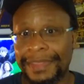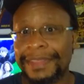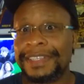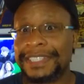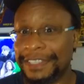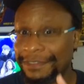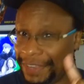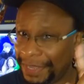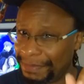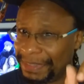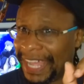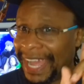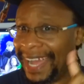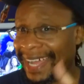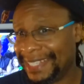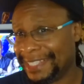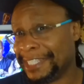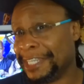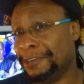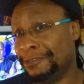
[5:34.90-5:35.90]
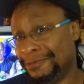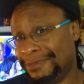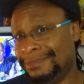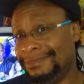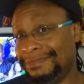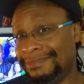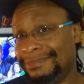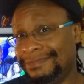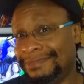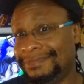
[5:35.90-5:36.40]
Você vai me dar razão.
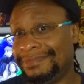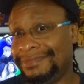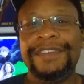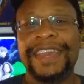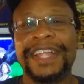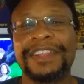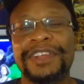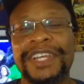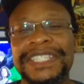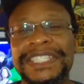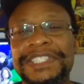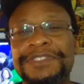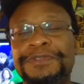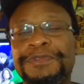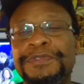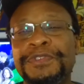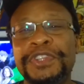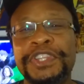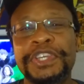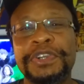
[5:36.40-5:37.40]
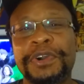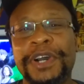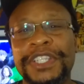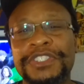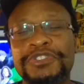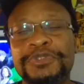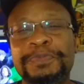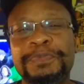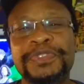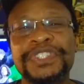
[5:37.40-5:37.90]
Velozes e
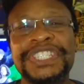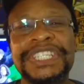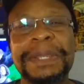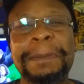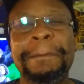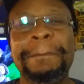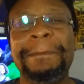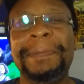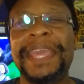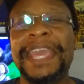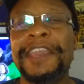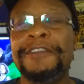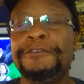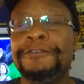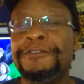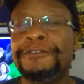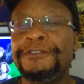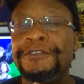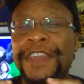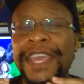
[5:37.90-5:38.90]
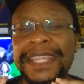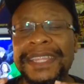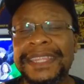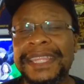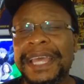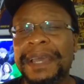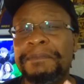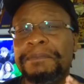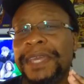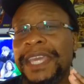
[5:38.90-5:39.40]
Furiosos podia
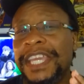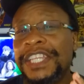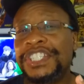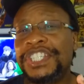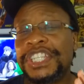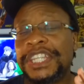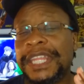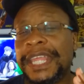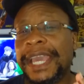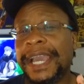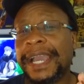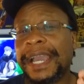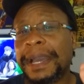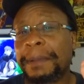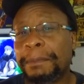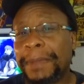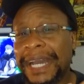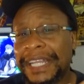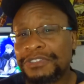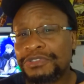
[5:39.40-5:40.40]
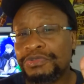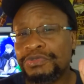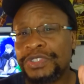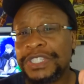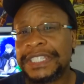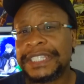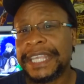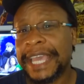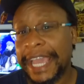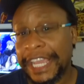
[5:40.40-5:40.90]
perfeitamente ter acabado no
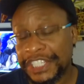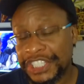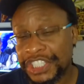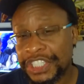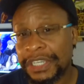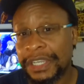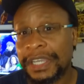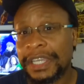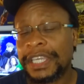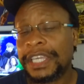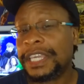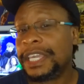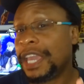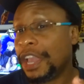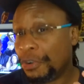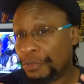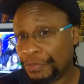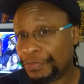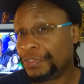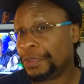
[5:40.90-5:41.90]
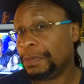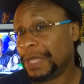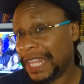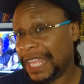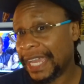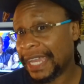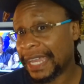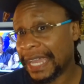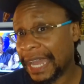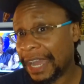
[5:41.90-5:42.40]
7, que é um filme
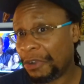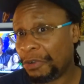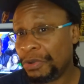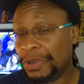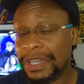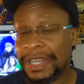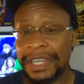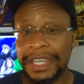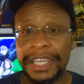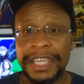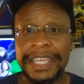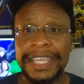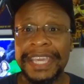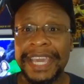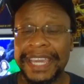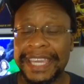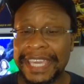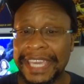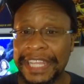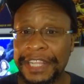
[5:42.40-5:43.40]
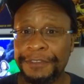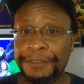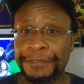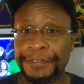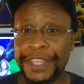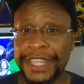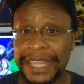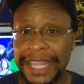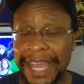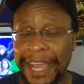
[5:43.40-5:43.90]
legal e aquele
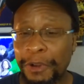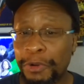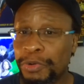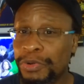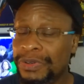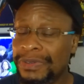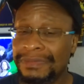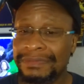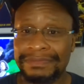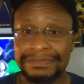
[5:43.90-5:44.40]
final.